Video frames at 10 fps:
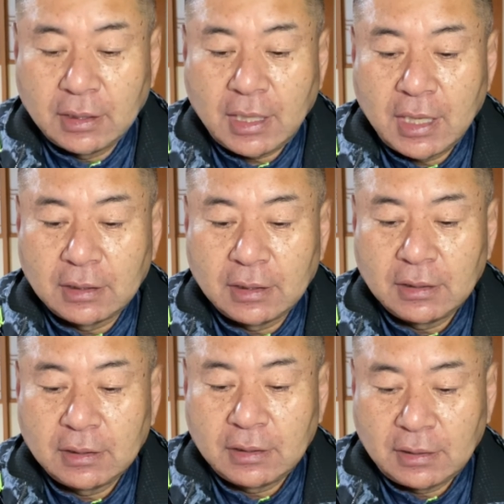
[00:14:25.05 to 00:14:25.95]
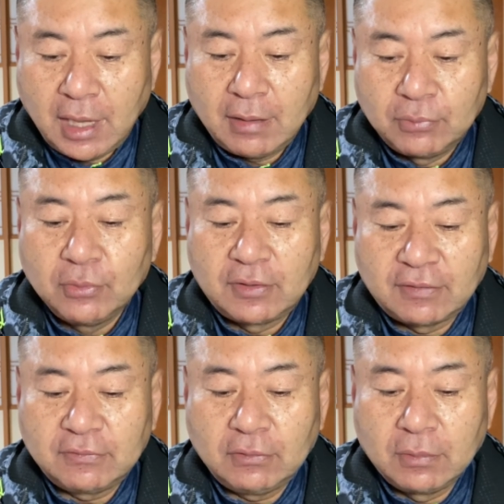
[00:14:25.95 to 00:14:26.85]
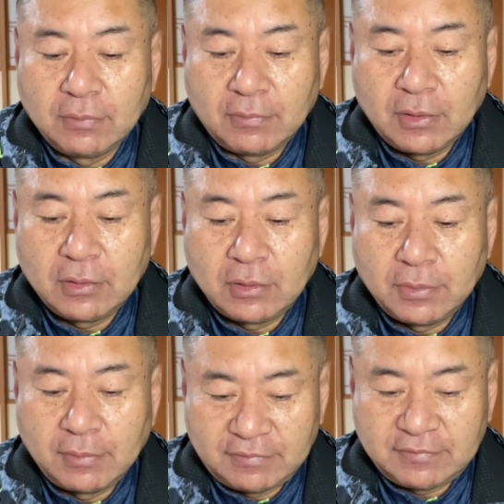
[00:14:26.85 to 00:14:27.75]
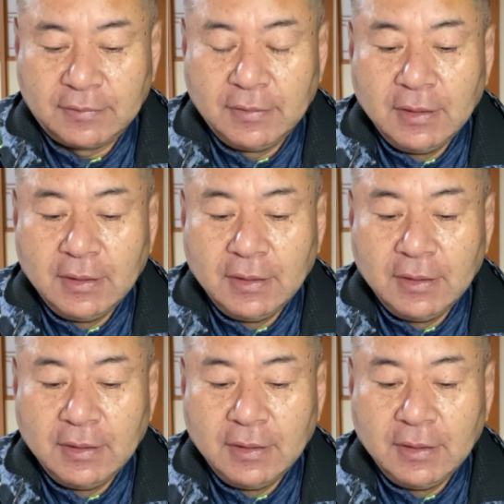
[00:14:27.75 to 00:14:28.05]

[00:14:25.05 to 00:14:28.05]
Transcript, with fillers: 単価分割と呼びます。